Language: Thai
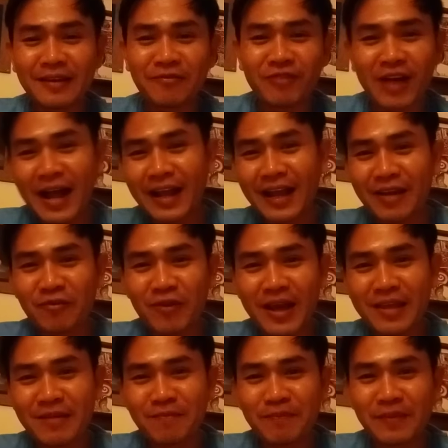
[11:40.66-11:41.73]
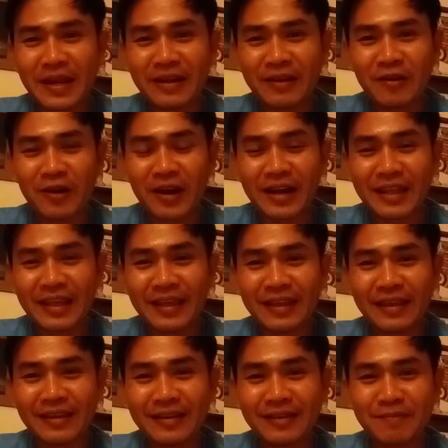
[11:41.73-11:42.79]
ฟังกันไว้เป็นกรณี
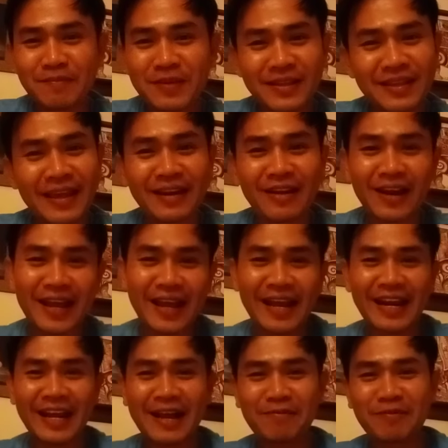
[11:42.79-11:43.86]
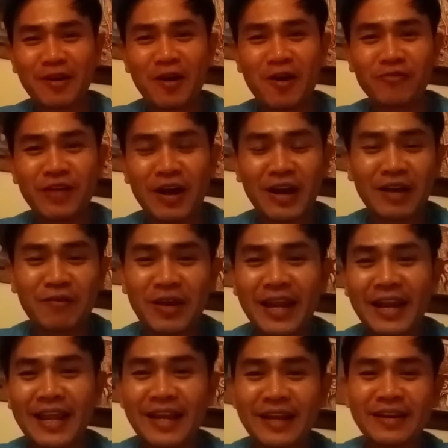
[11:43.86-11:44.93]
พิเศษก็แล้วกันนะครับ ก็ฟังกันไว้
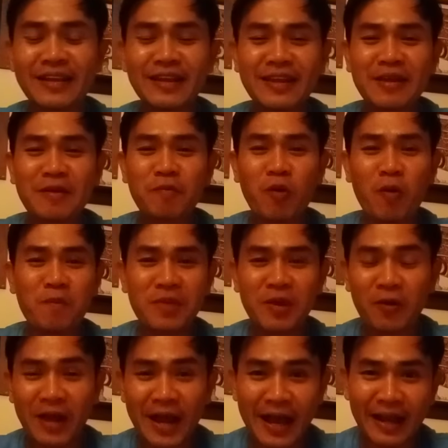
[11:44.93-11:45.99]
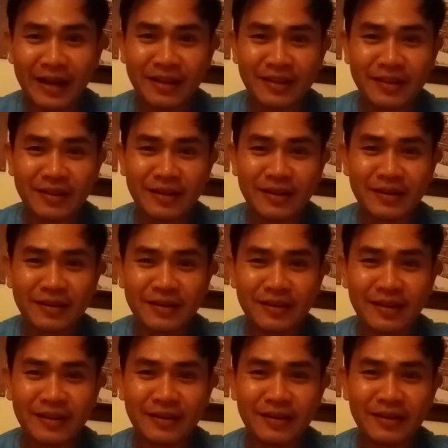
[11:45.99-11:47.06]
เล่นๆผมมีโอกาส
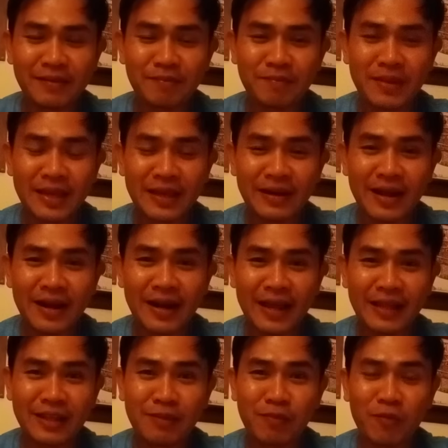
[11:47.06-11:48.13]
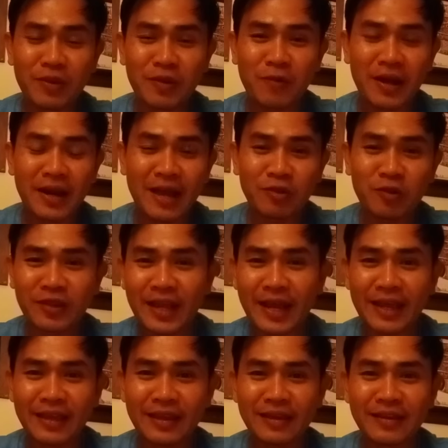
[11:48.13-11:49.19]
มีเรื่องใดที่ผมคิดว่าน่าสนใจ
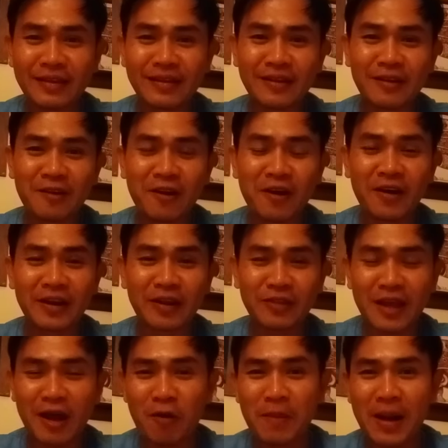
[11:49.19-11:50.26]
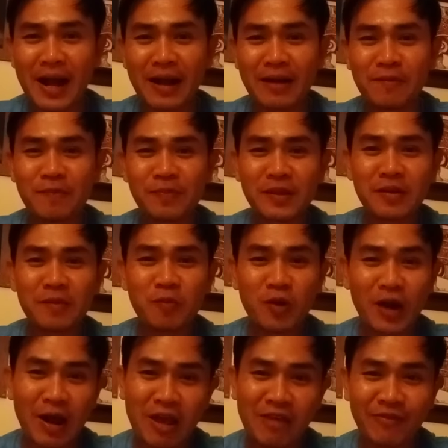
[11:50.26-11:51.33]
ก็เดี๋ยวจะเอามาพู
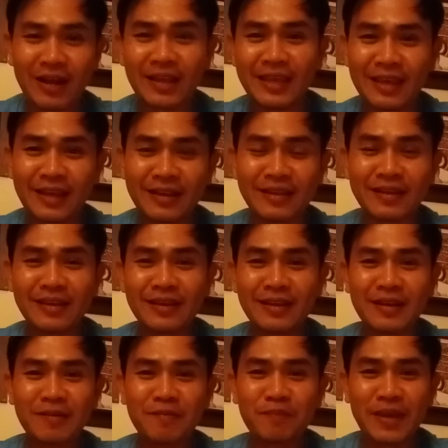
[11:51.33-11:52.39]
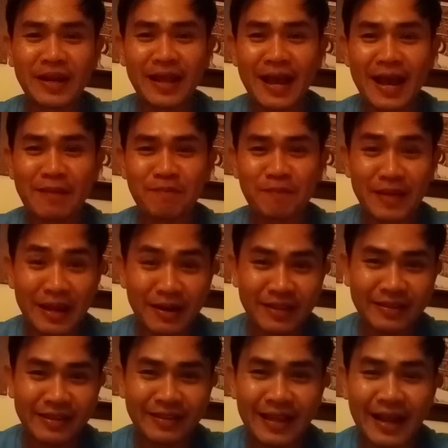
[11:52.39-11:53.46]
ดเล่าให้ฟังอีก เป็นการเปลี่ยน
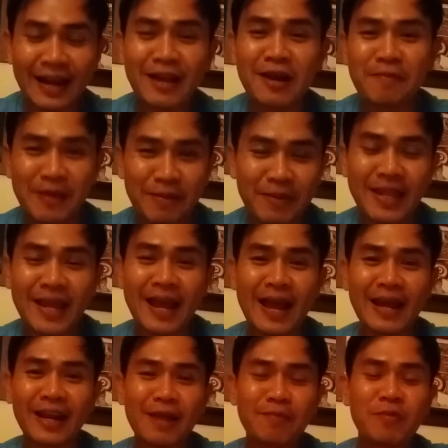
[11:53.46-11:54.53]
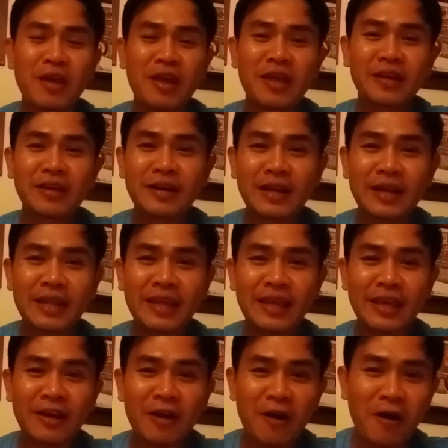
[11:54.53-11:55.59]
สีสันและก็เปลี่ยนบรรยากาศนะครับ คืนนี้
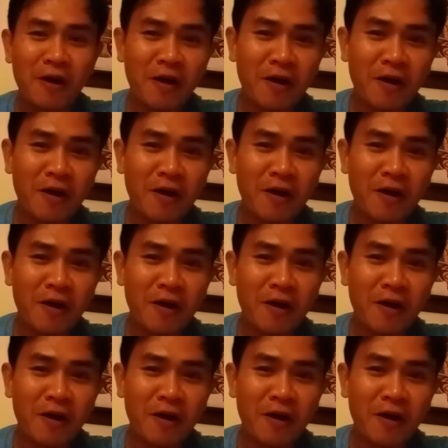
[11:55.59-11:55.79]
ก็